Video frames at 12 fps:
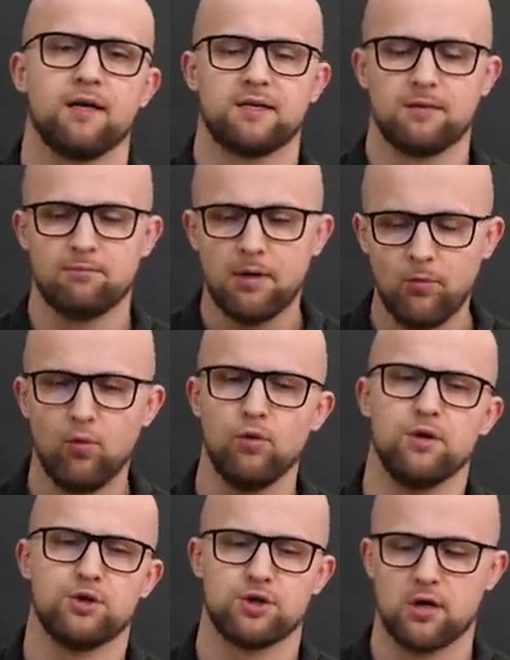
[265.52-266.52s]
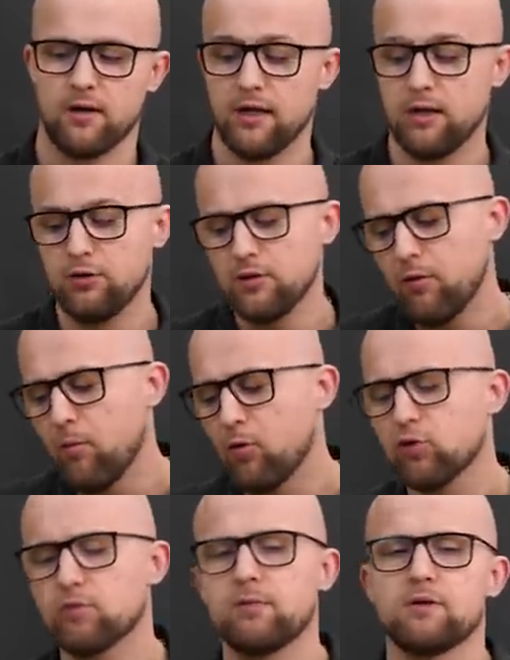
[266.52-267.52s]
это мамулечка. И у него
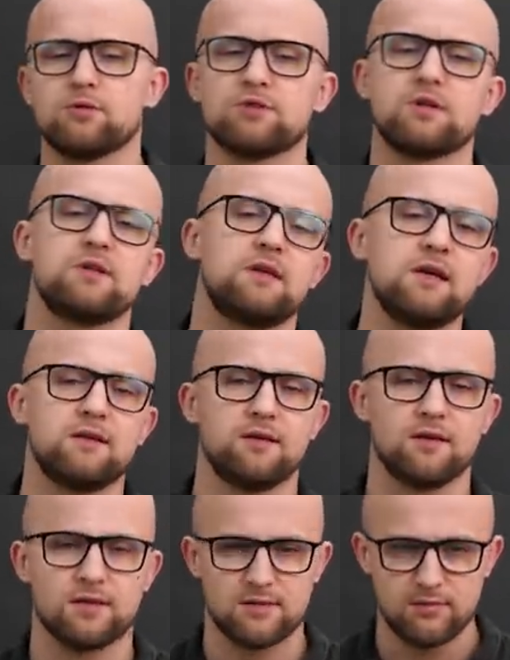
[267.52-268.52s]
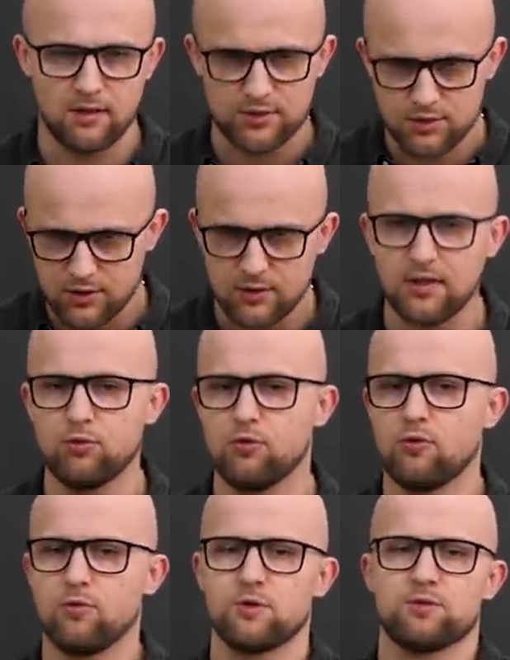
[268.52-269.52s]
могут быть уже дети от, от жены, у
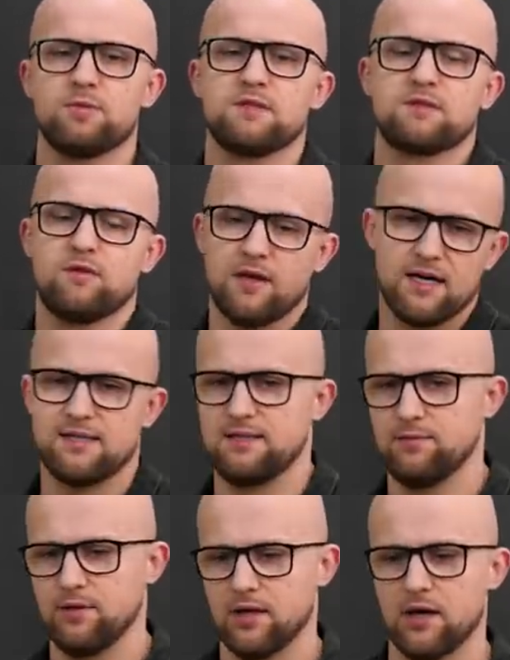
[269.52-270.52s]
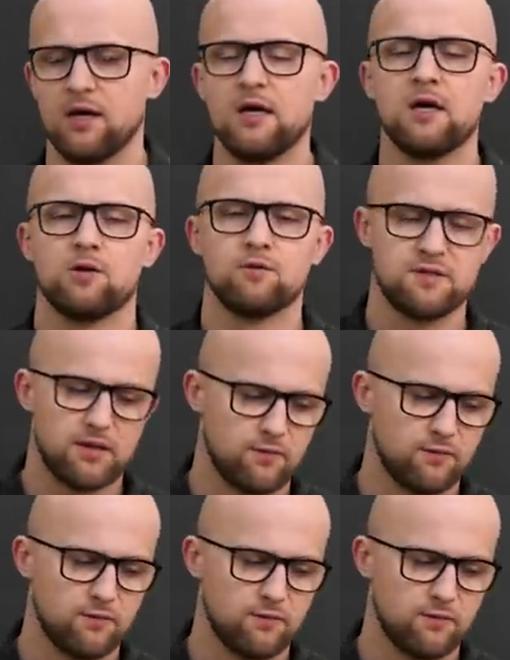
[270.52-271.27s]
него может быть своя семья. Но все